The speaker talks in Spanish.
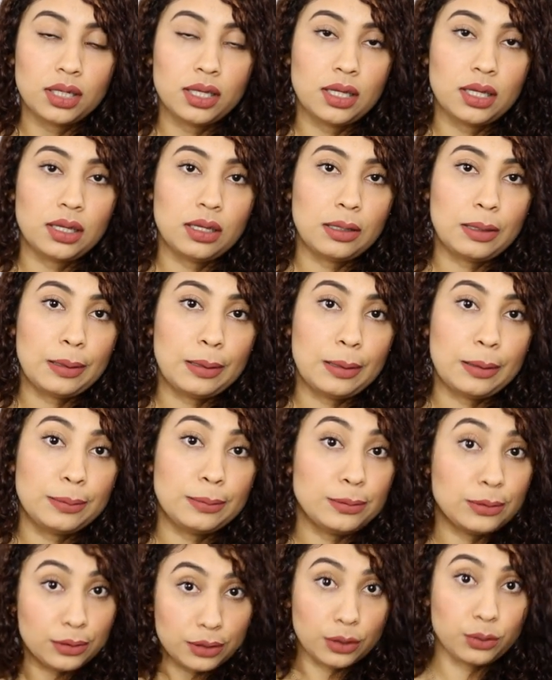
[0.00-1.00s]
Eh,
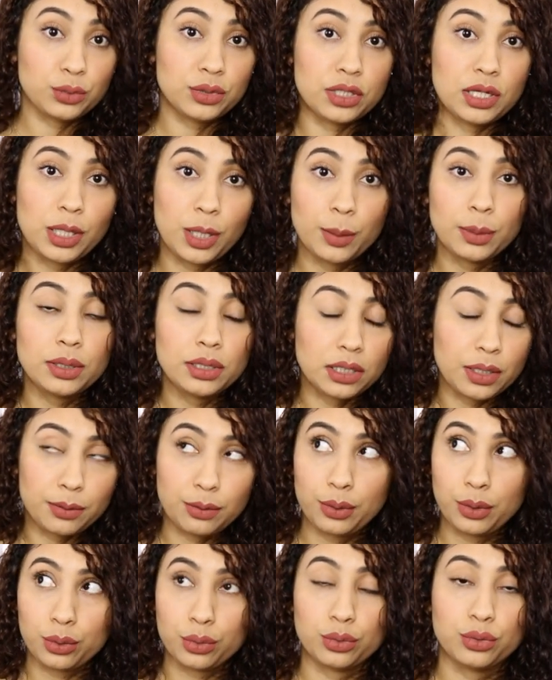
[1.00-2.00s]
te gustaría venirte a
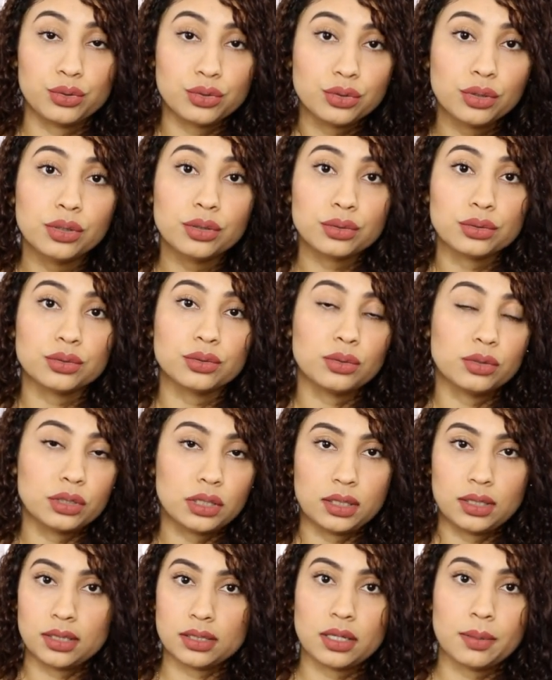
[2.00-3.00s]
vivir con nosotros, solo
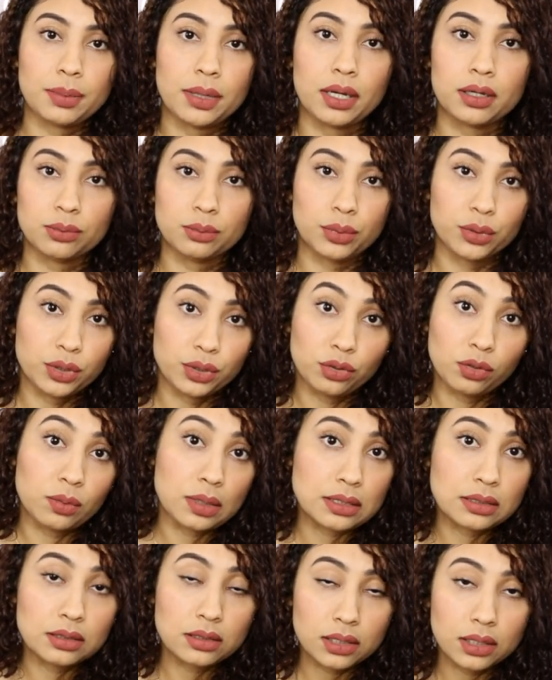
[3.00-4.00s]
tendrás que pagar un poquito
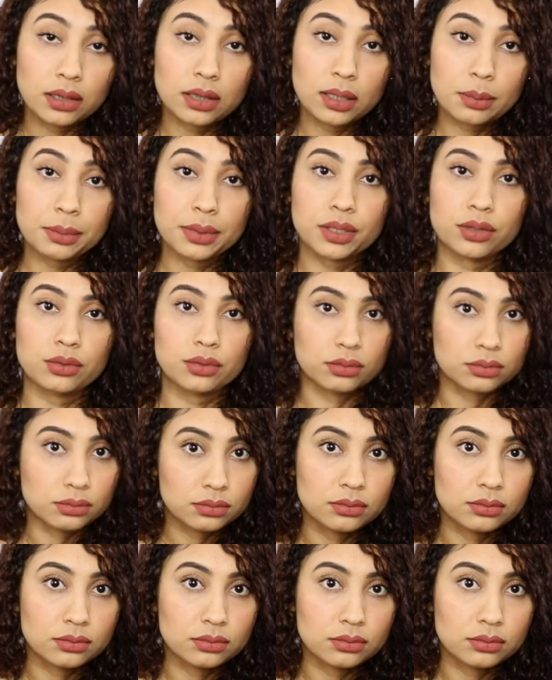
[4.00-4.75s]
más de renta, pero